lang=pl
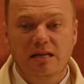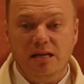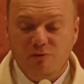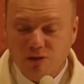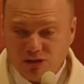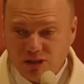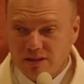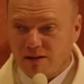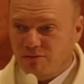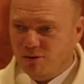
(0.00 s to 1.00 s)
i właśnie
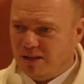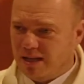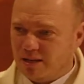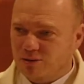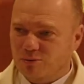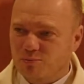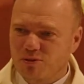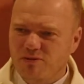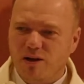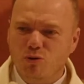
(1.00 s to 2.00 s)
ta woda, jak
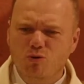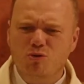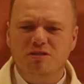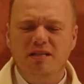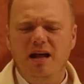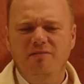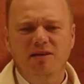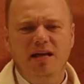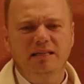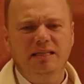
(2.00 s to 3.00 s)
dopływa,
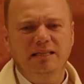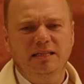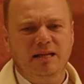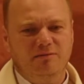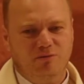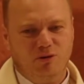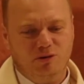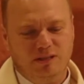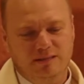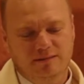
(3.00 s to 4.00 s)
uzdrawia inne
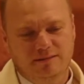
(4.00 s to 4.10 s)
wody.